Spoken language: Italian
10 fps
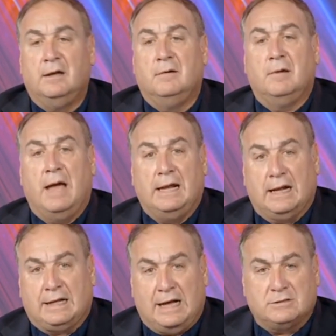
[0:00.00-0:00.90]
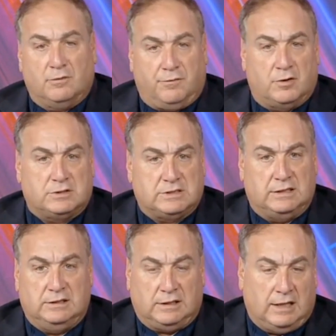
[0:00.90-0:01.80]
Era il caso forse
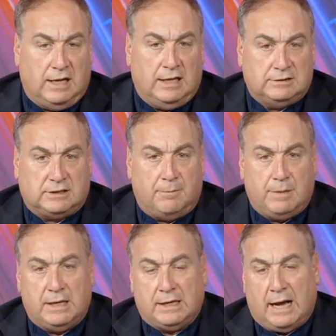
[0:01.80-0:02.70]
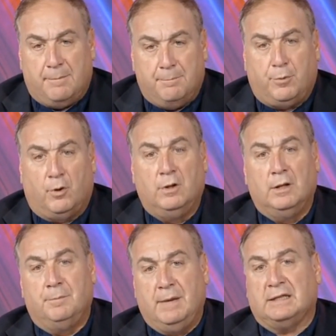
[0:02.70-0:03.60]
di tenerli entrambi in campo,
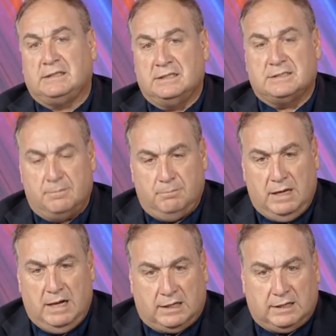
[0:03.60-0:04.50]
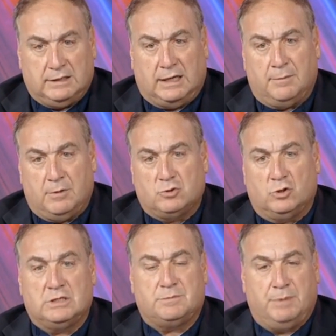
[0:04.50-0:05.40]
Mertens e Milik, e dare
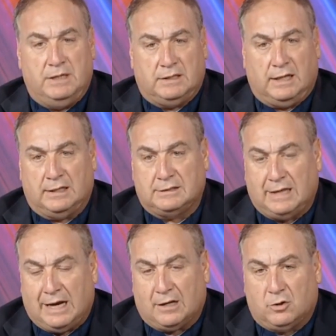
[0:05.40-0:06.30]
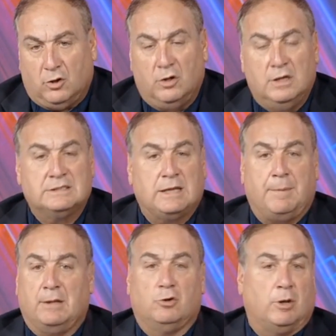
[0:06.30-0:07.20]
maggiore spinta all'attacco,
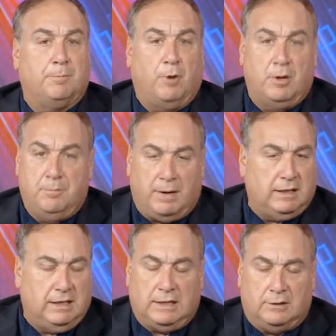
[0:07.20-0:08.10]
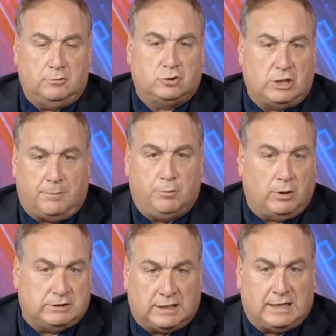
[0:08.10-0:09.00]
sapendo che poi in panchina non c'era più
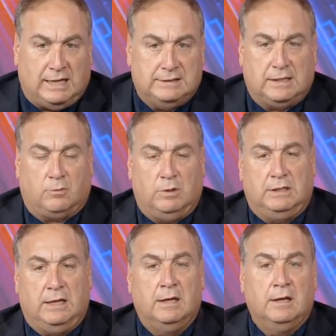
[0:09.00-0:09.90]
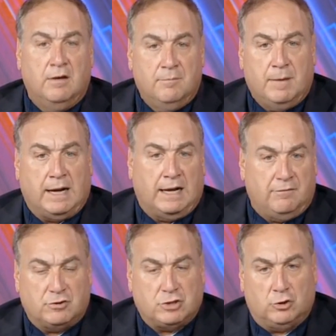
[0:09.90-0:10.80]
attaccanti e quindi magari
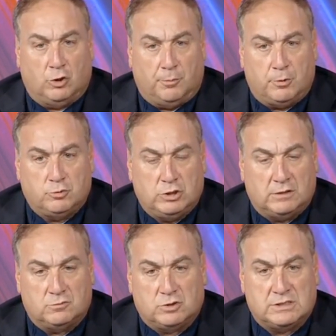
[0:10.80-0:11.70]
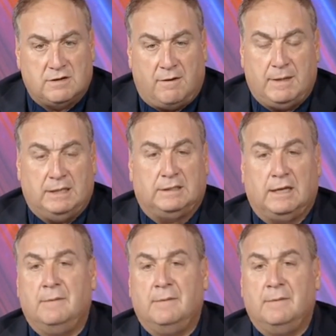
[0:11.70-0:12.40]
facendolo poi uscire successivamente